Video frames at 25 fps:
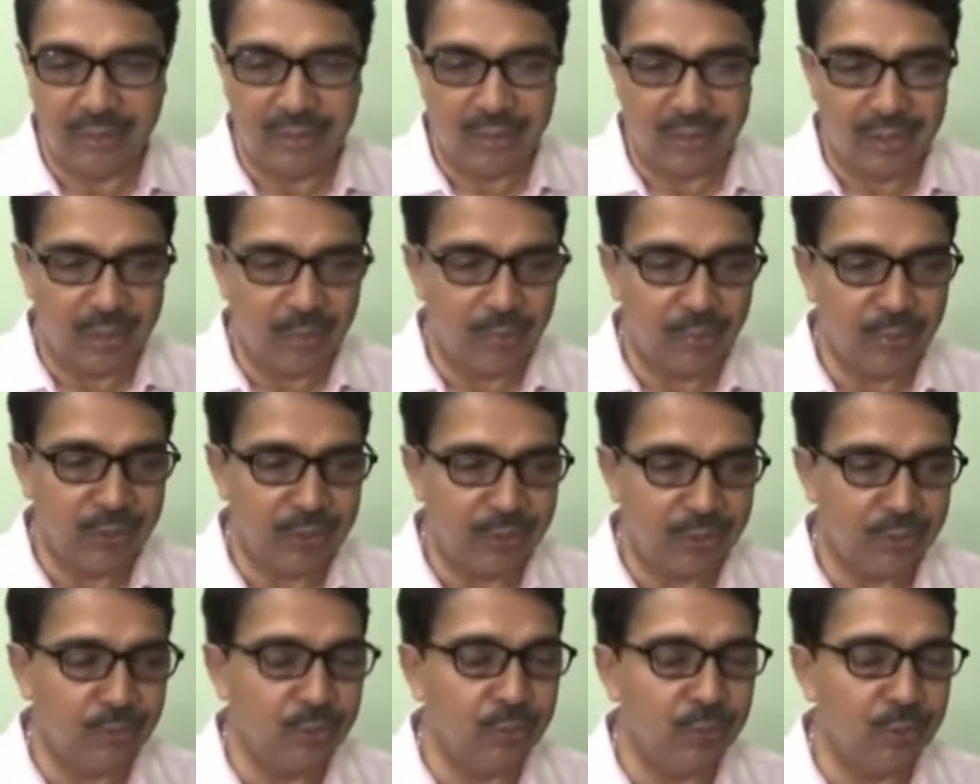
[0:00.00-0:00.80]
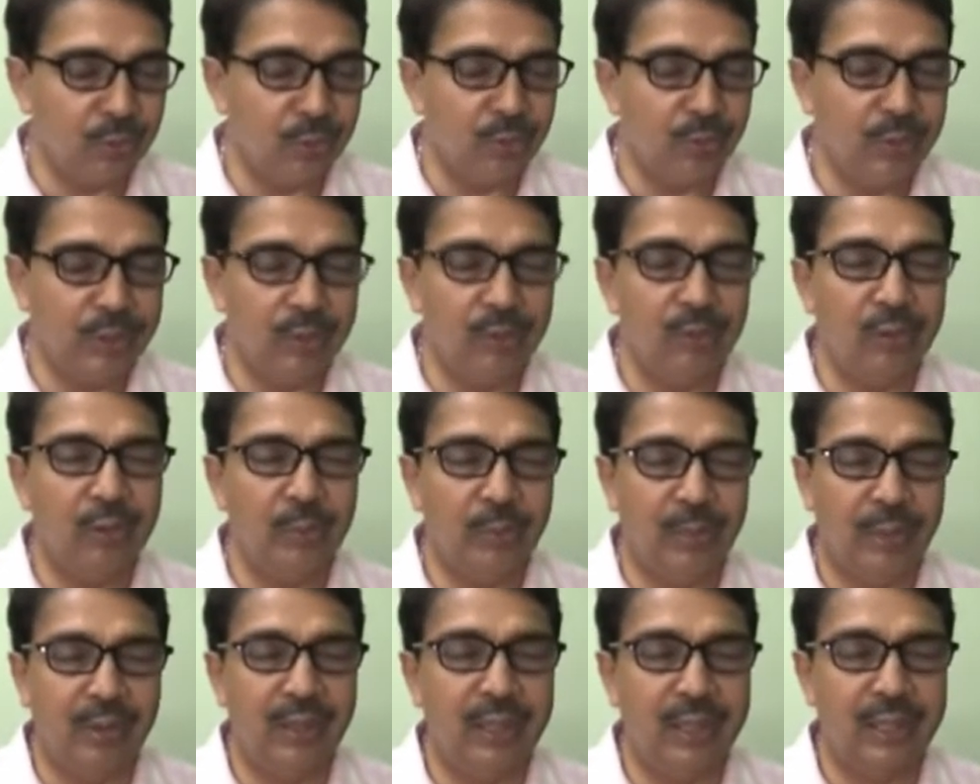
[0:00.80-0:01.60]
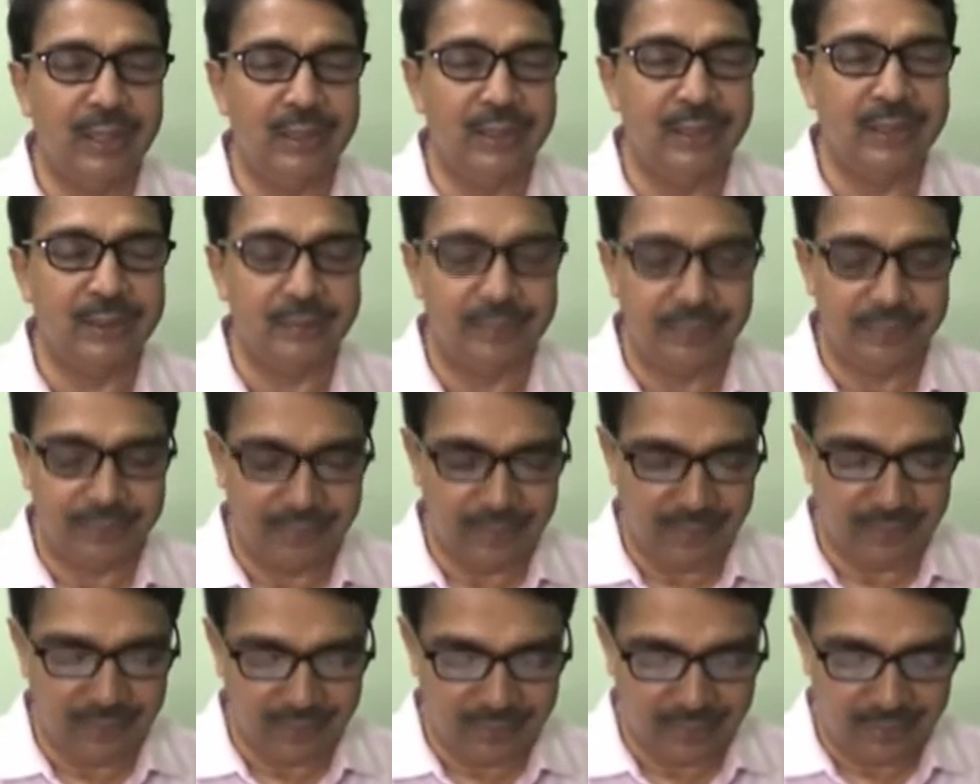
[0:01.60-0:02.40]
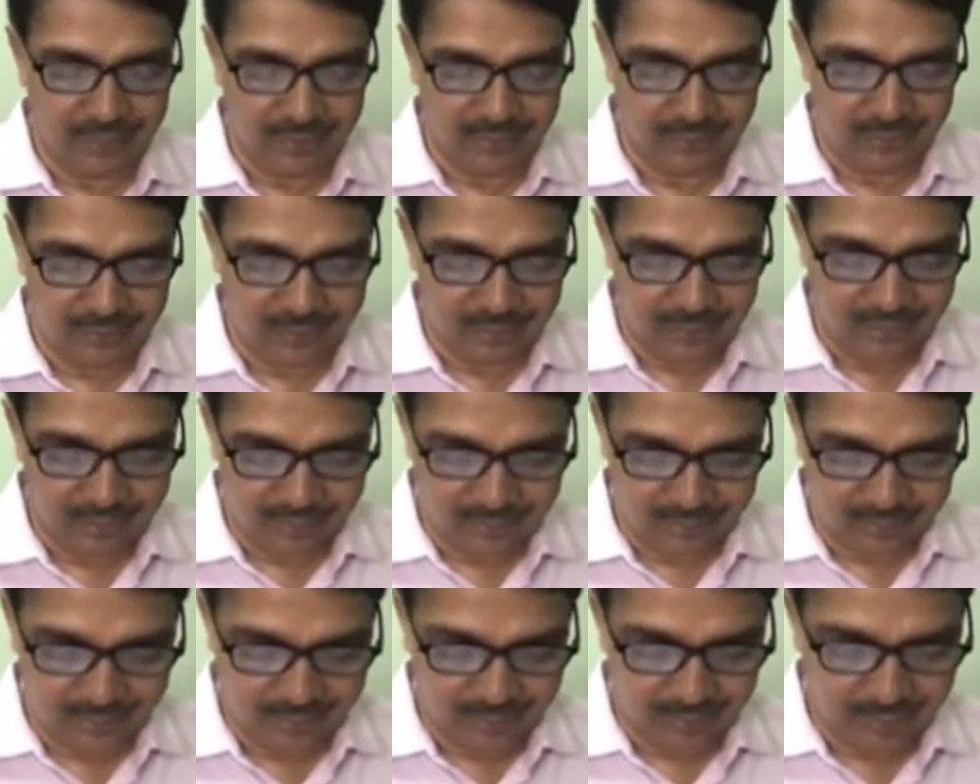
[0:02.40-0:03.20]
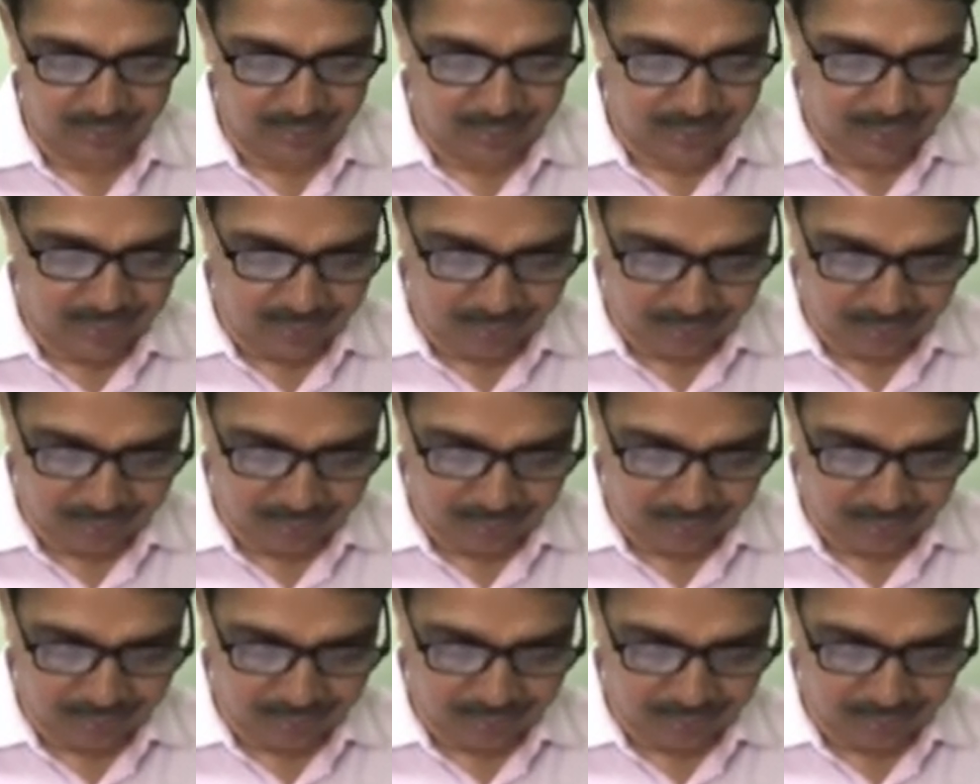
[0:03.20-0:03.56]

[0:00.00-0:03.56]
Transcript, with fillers: কাপড়ের টুকরো এগুলো পাওয়া গেছে এমনি